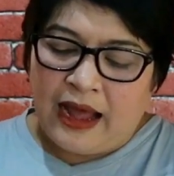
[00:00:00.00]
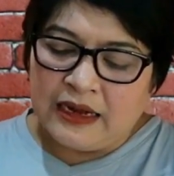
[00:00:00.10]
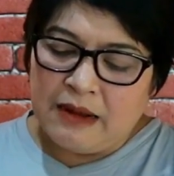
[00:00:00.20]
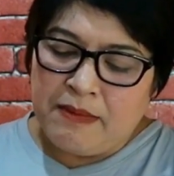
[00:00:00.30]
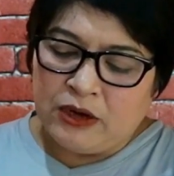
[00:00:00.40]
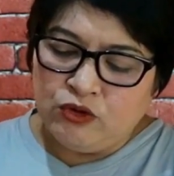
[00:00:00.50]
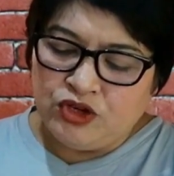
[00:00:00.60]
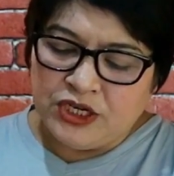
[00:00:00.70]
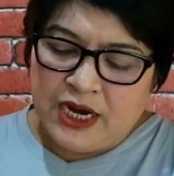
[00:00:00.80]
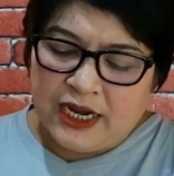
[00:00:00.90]
Karena
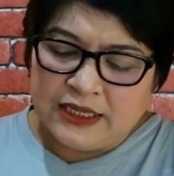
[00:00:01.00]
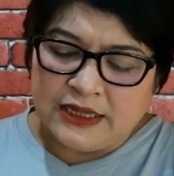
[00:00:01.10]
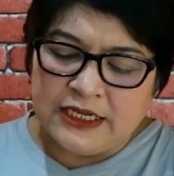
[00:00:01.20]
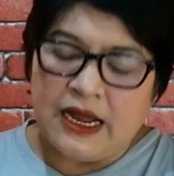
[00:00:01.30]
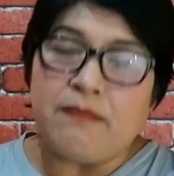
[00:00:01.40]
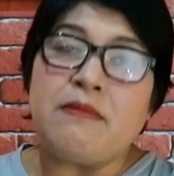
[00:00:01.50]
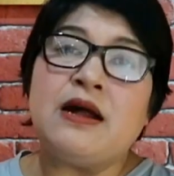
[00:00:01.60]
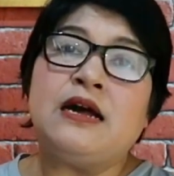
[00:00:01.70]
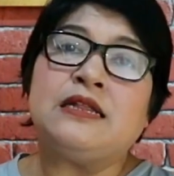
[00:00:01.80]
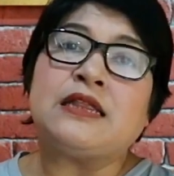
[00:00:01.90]
manusia tidak
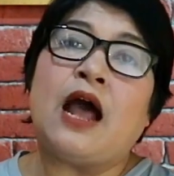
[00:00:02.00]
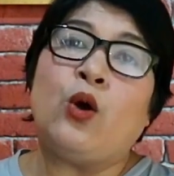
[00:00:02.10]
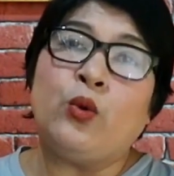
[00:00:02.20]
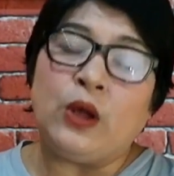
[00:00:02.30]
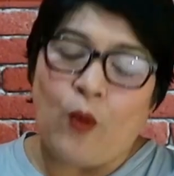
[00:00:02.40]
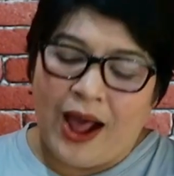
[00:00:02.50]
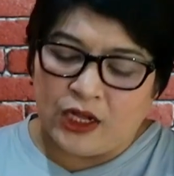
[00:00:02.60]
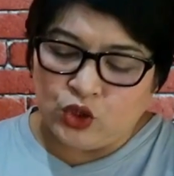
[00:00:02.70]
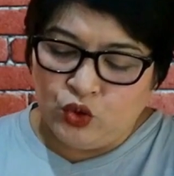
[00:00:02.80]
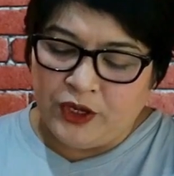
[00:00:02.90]
mengetahui
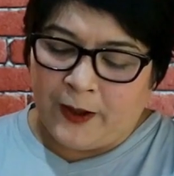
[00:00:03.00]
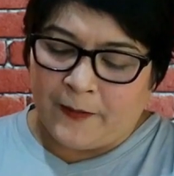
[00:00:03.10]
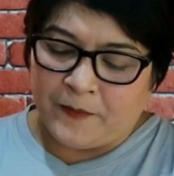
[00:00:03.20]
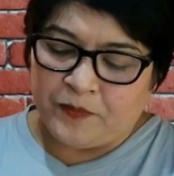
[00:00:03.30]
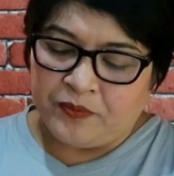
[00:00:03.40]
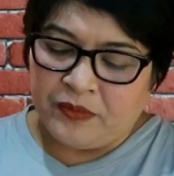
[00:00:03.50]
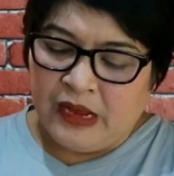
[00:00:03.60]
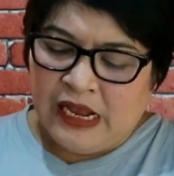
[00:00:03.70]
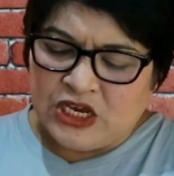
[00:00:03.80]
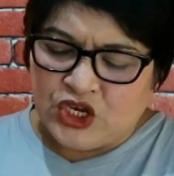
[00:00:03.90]
waktunya
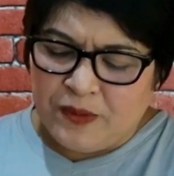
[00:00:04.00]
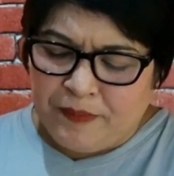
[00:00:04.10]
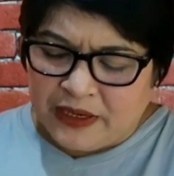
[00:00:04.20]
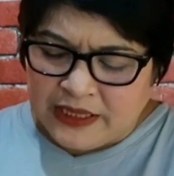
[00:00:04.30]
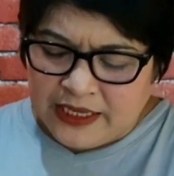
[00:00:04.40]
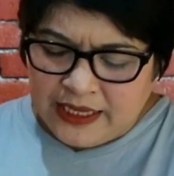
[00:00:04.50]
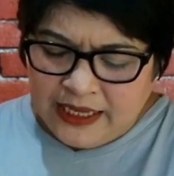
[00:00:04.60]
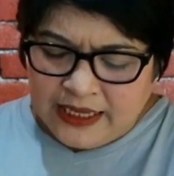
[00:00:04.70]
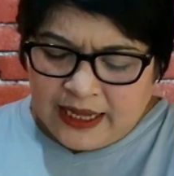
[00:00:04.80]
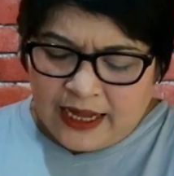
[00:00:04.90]
seperti
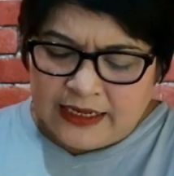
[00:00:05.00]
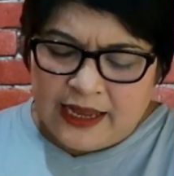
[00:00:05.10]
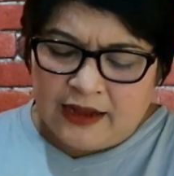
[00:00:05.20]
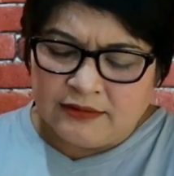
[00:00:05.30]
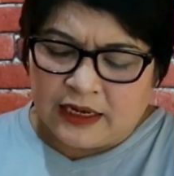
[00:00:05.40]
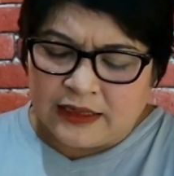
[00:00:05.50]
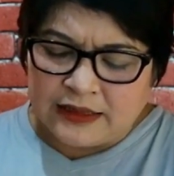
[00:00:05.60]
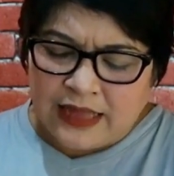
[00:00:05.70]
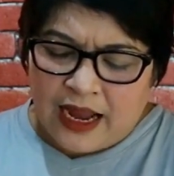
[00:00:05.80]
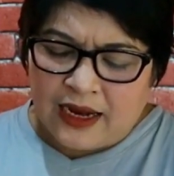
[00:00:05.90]
ikan yang
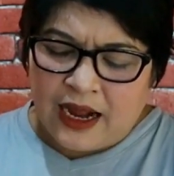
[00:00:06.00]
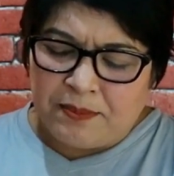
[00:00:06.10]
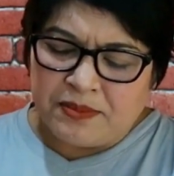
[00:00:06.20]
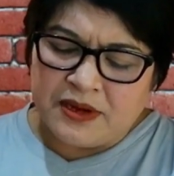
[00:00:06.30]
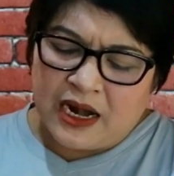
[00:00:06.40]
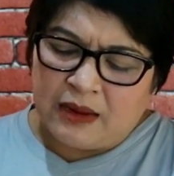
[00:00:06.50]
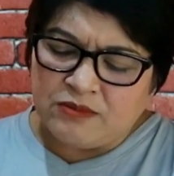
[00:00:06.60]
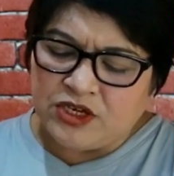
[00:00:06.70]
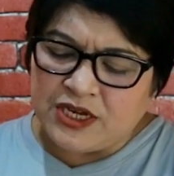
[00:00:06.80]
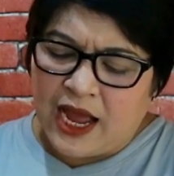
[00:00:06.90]
tertutup tertangkap
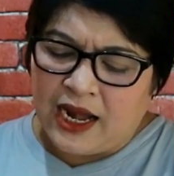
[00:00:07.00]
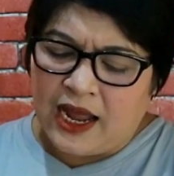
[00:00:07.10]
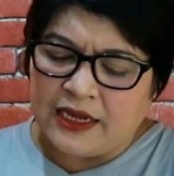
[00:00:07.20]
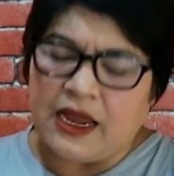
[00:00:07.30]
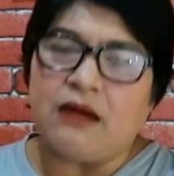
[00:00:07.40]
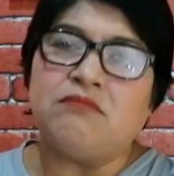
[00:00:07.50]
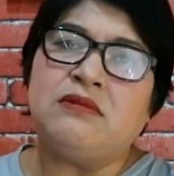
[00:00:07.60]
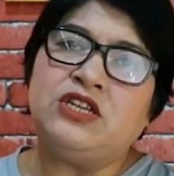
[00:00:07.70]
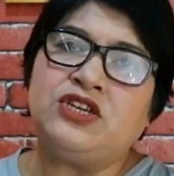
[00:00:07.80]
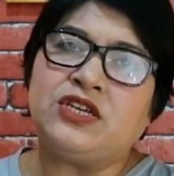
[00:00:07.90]
dalam jala yang
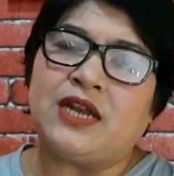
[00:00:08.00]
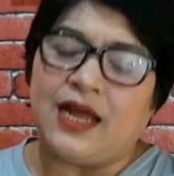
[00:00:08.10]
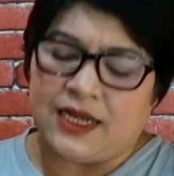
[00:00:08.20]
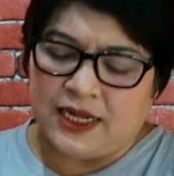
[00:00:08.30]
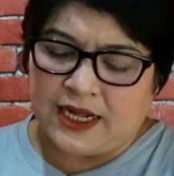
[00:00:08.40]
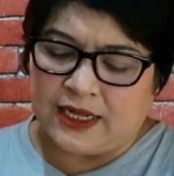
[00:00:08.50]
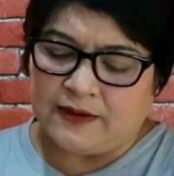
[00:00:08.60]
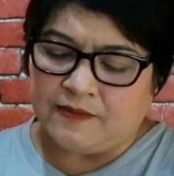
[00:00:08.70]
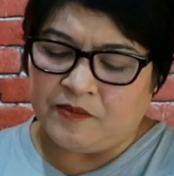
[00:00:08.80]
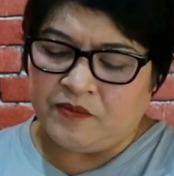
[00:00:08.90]

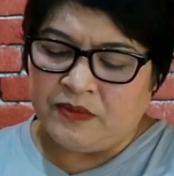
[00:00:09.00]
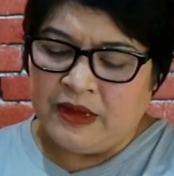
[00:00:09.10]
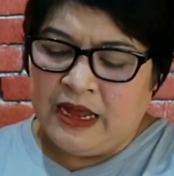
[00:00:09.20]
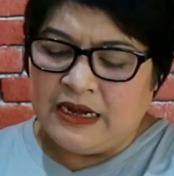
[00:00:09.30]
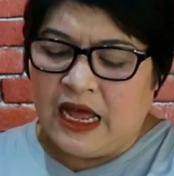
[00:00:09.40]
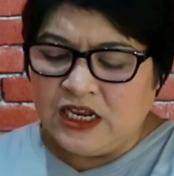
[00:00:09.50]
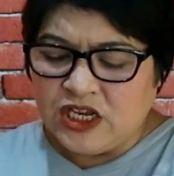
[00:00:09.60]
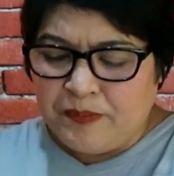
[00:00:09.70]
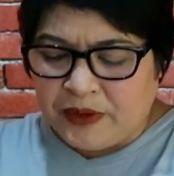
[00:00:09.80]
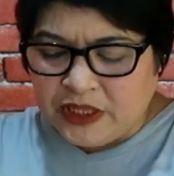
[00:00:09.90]
mencelakakan, dan
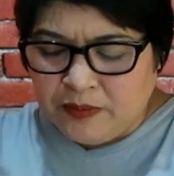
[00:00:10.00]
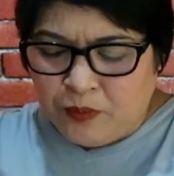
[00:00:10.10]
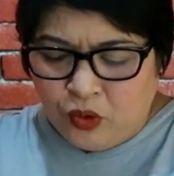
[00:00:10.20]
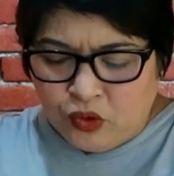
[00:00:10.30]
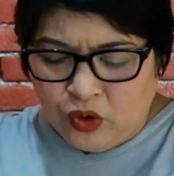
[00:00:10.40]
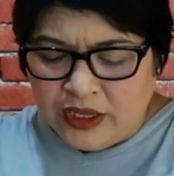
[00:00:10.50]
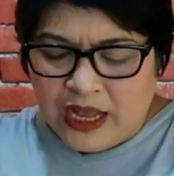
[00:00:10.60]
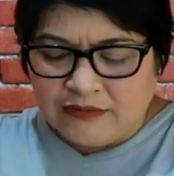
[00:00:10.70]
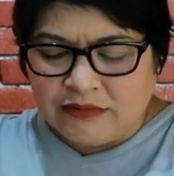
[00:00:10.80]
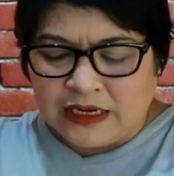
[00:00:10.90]
seperti burung
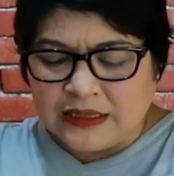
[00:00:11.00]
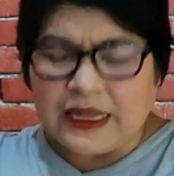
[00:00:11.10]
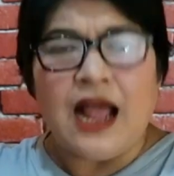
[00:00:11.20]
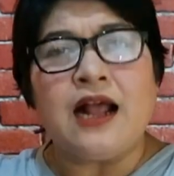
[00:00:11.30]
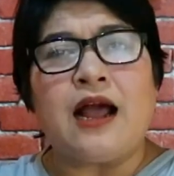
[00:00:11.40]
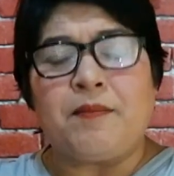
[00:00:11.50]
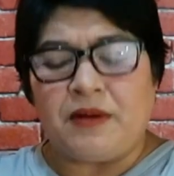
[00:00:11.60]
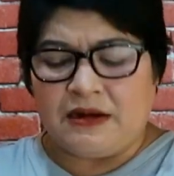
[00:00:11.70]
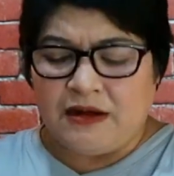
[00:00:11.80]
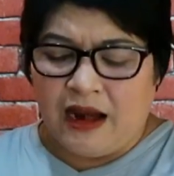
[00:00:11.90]
yang tertangkap
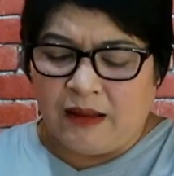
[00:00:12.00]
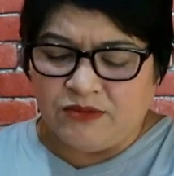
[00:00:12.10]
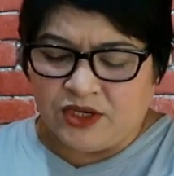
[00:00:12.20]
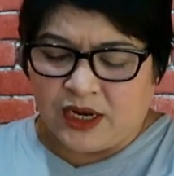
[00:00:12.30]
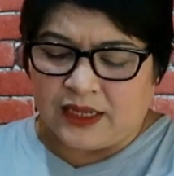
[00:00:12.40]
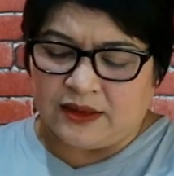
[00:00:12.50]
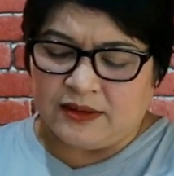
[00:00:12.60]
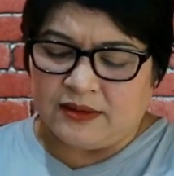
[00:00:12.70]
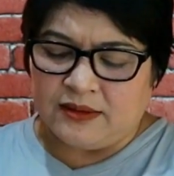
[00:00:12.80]
dalam jerat.